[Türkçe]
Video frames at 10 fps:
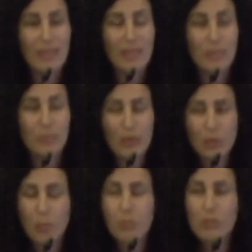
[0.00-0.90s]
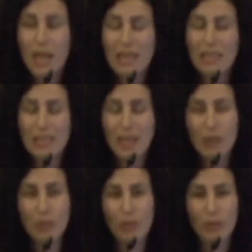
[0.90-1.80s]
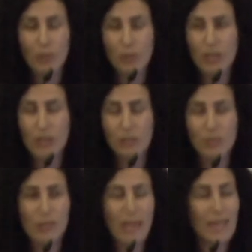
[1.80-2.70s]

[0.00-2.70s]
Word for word: ee, bir toplumsal ihtiyaç olarak ortaya çıkmıştır.